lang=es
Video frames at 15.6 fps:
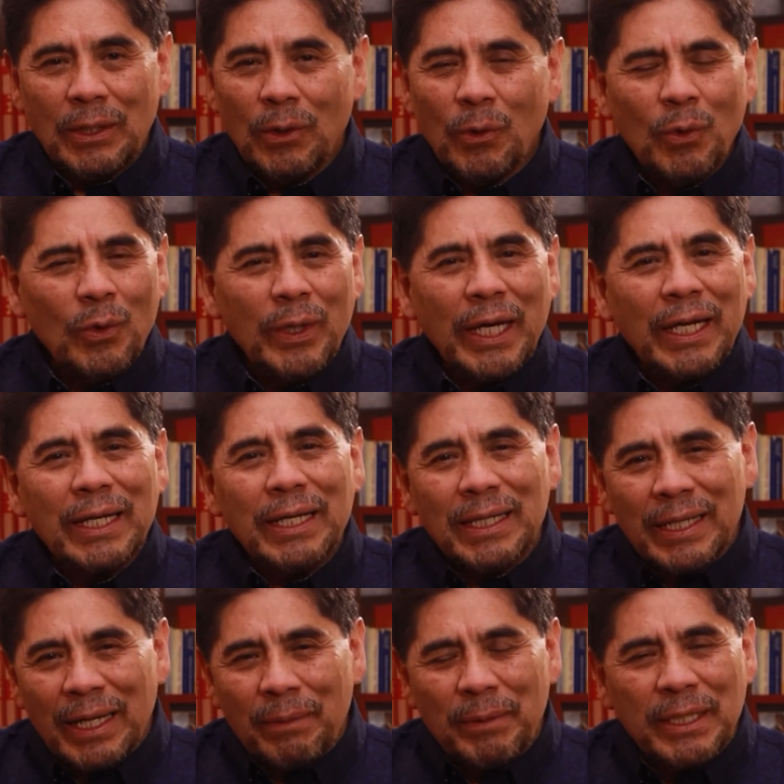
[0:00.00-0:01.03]
un lugar
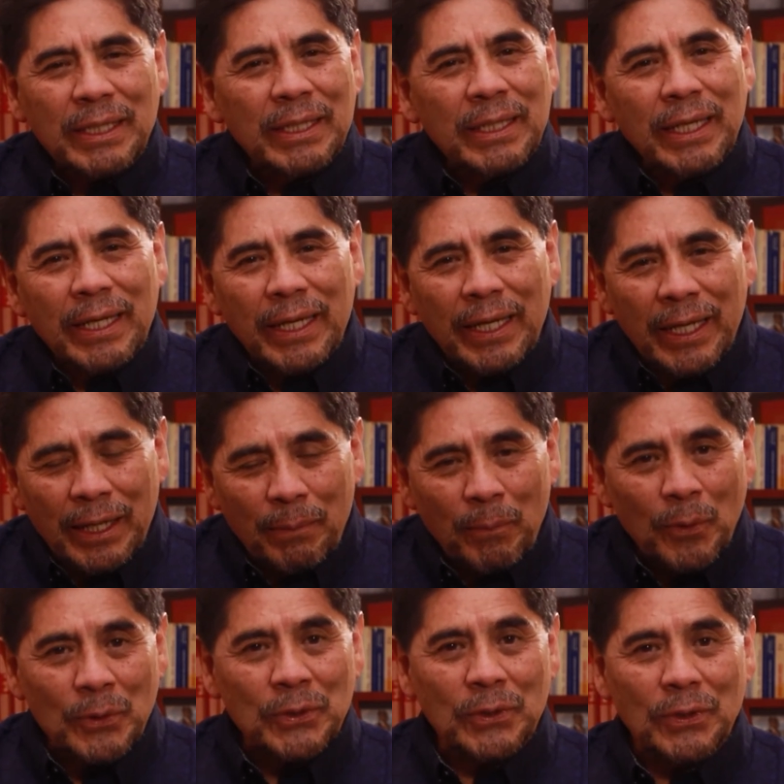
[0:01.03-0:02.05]
realmente
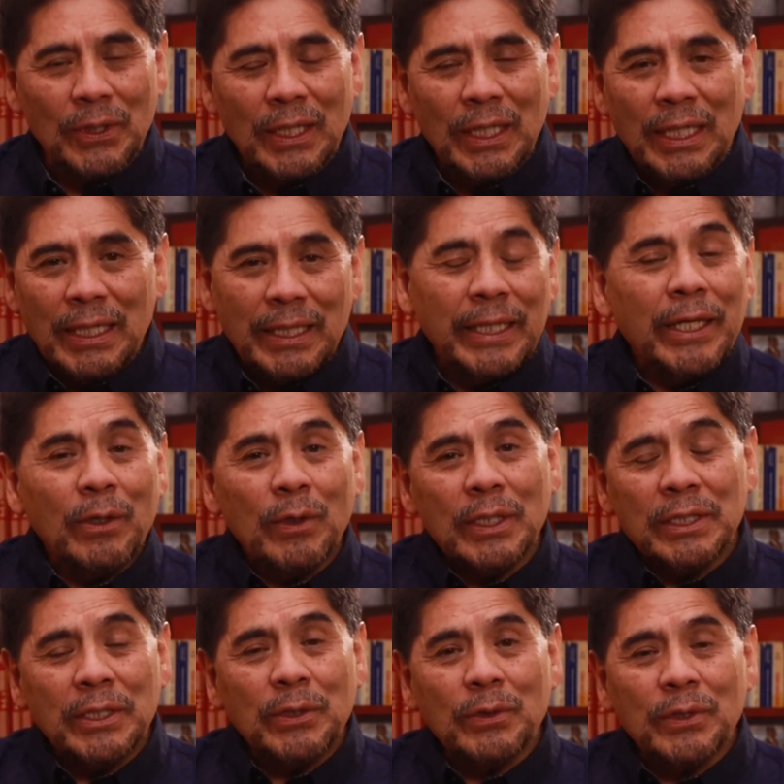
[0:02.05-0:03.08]
hermoso, lleno
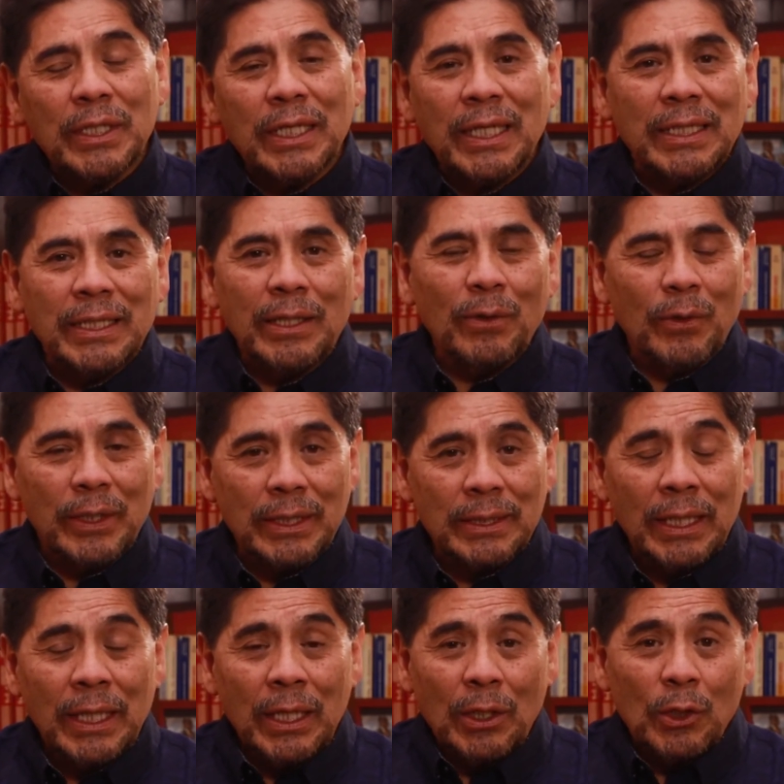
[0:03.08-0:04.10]
de sitios
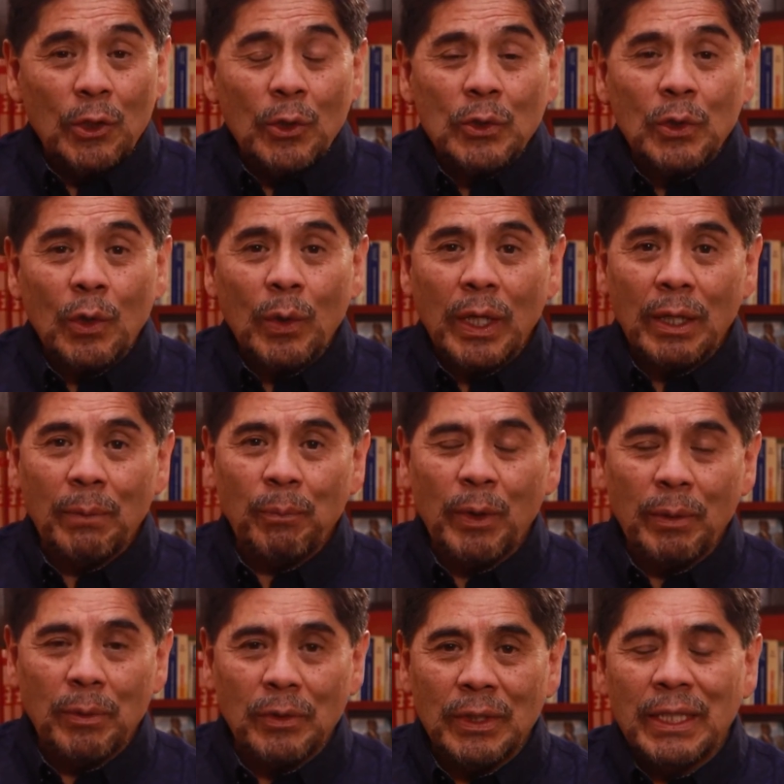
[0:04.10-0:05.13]
encantadores, no solo en el
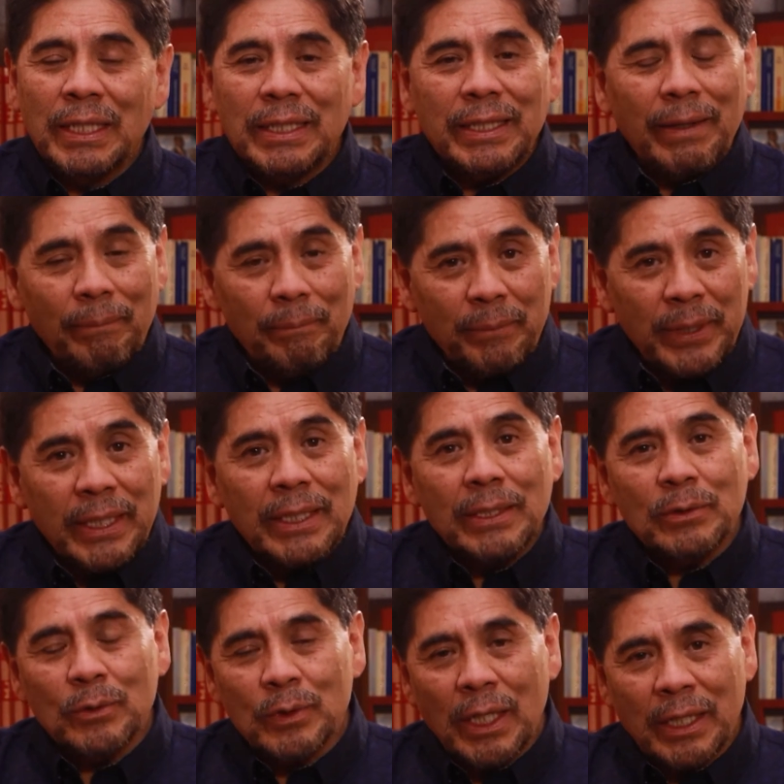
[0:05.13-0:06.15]
pueblo, también
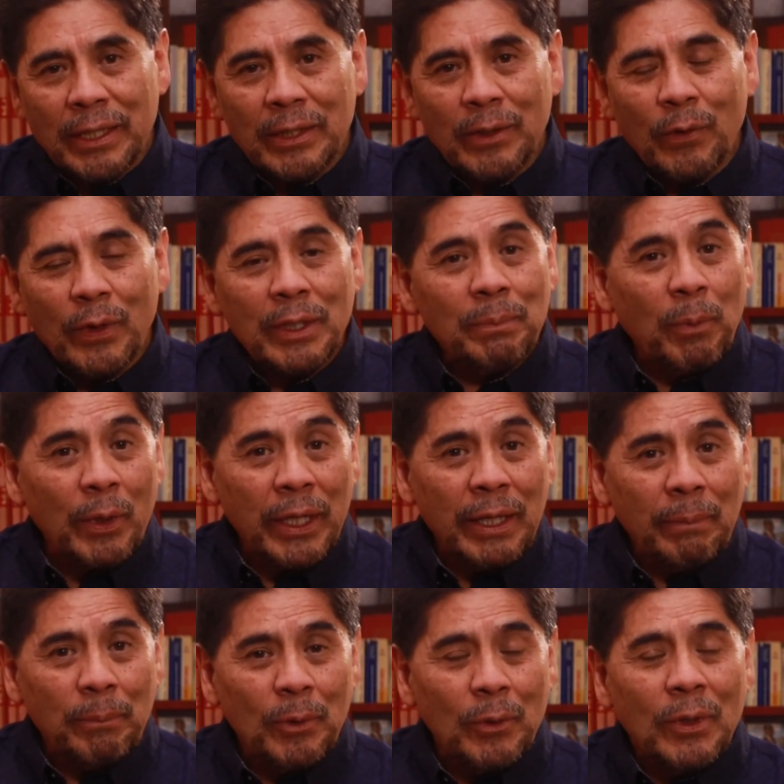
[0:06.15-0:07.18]
en sus alrededores, por
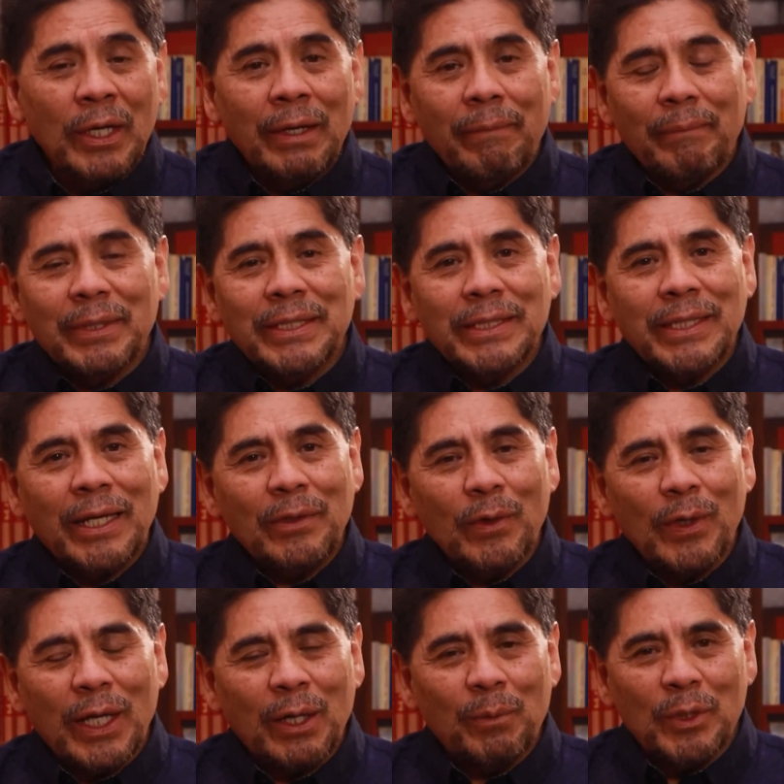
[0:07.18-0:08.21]
ejemplo,
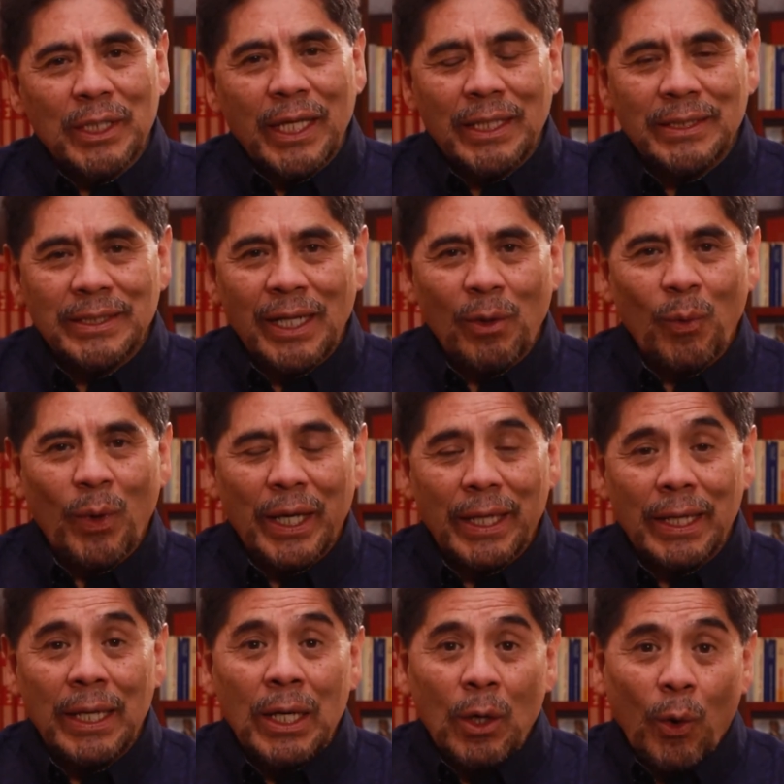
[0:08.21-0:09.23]
visitando la comunidad
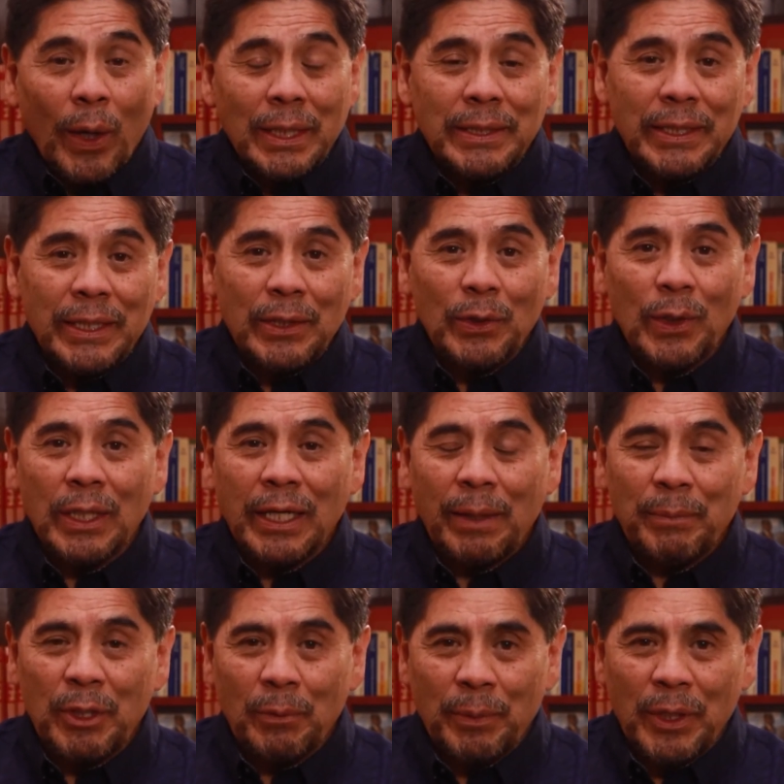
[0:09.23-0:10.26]
Chaguara o haciendo el
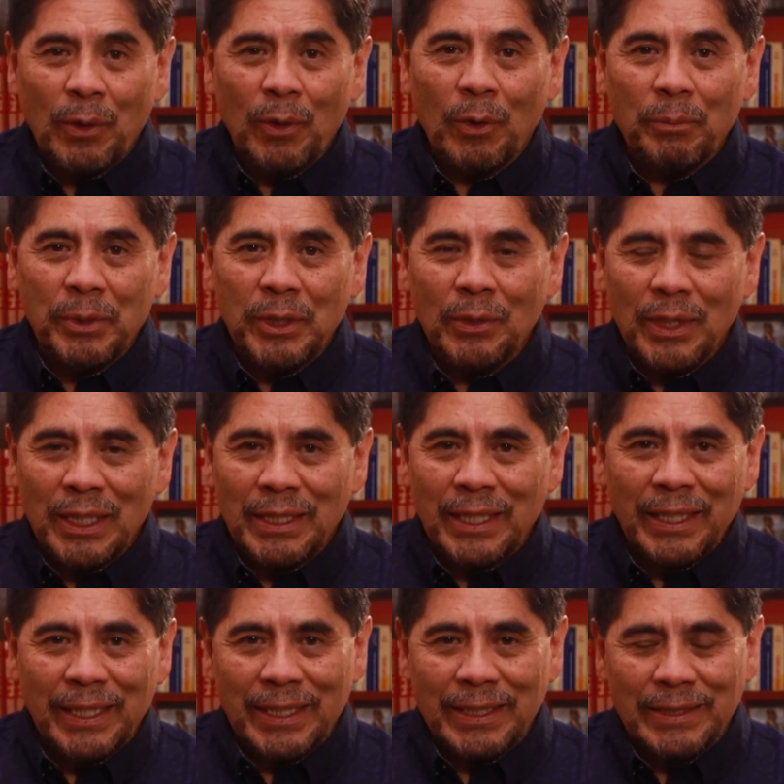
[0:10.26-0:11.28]
camino precolombino del
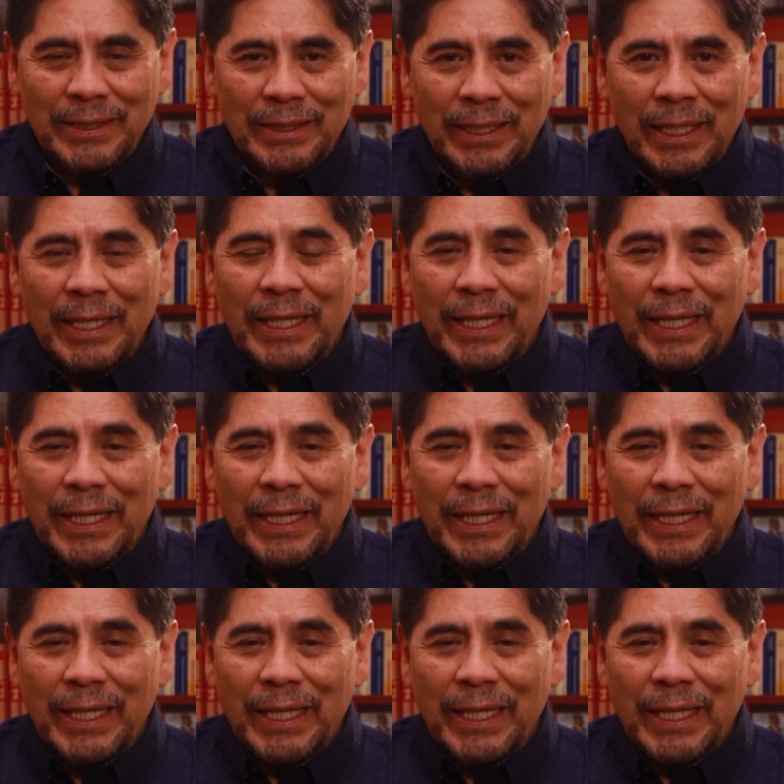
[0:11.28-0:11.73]
Taquesi.